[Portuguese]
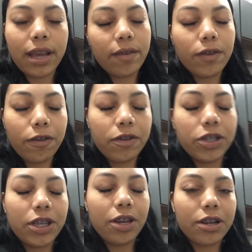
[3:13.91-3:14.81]
Que foi no vídeo
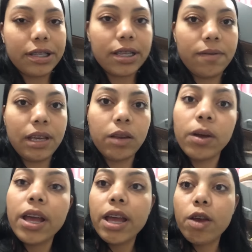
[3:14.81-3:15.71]
anterior que vocês viram.
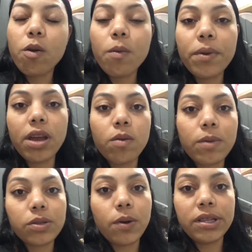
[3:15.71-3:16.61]
Eu comprei
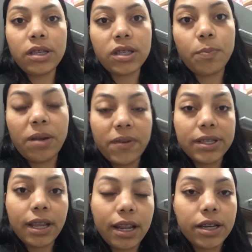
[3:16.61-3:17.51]
algumas coisinhas para
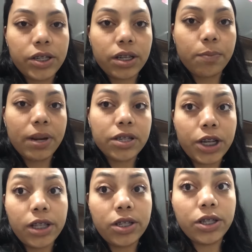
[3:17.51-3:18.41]
fazer lanche aqui pra
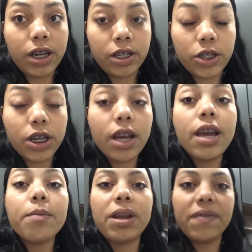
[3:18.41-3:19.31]
gente, gente.
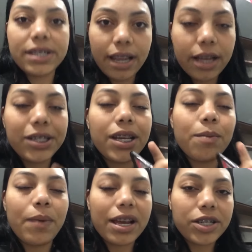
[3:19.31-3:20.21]
Para fazer lanche aqui
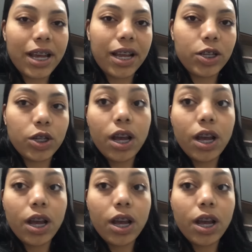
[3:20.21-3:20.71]
pra gente.